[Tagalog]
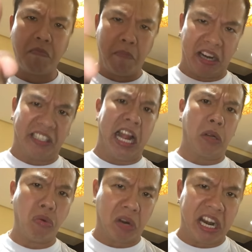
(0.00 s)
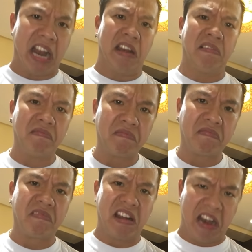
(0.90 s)
Magtago ka na.
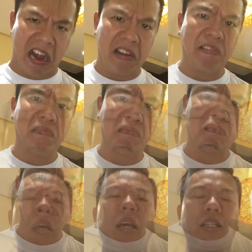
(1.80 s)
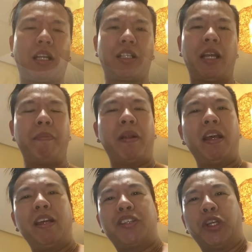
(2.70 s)
Ha? At saka
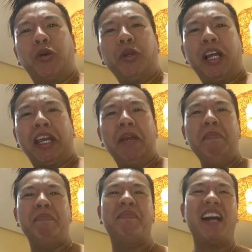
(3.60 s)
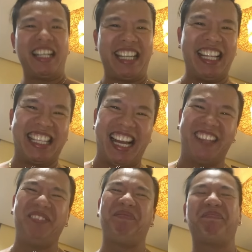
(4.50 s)
syempre, si Kuya Kim Atienza.